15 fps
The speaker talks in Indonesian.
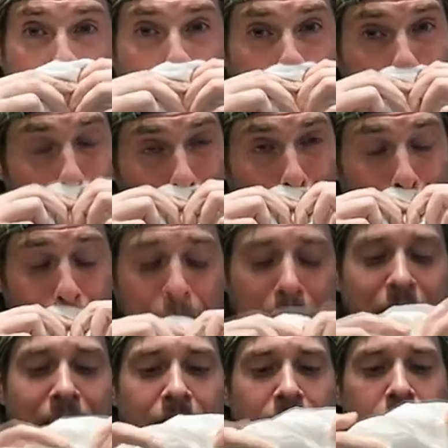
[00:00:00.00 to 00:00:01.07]
yang pernah
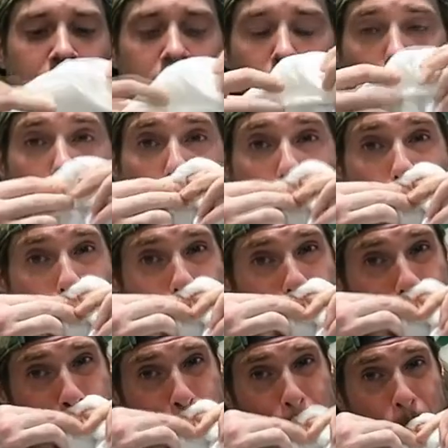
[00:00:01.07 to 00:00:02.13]
mencoba makan
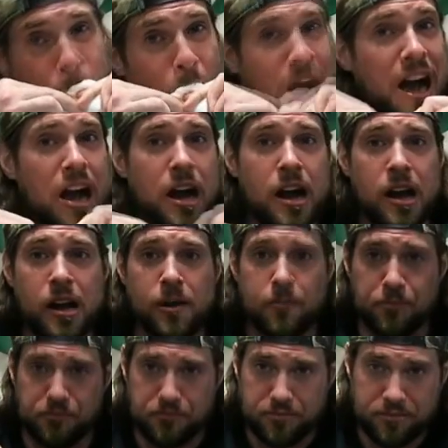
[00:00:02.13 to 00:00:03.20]
kaktus berduri tajam.
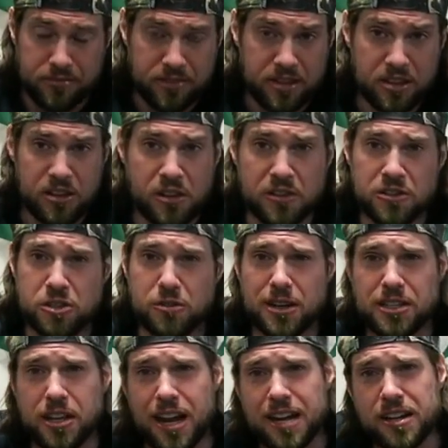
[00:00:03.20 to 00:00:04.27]

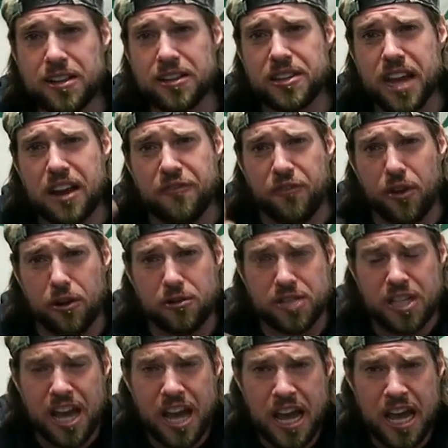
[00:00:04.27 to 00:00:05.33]
Lalu ada kanal
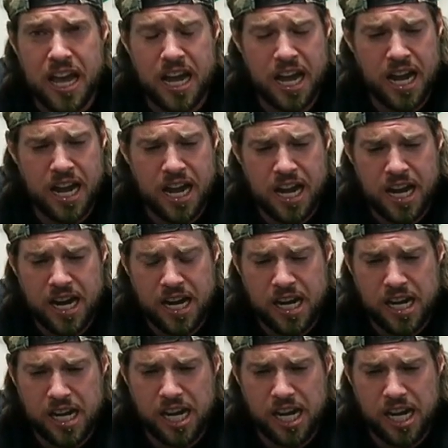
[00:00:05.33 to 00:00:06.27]
YouTube Hot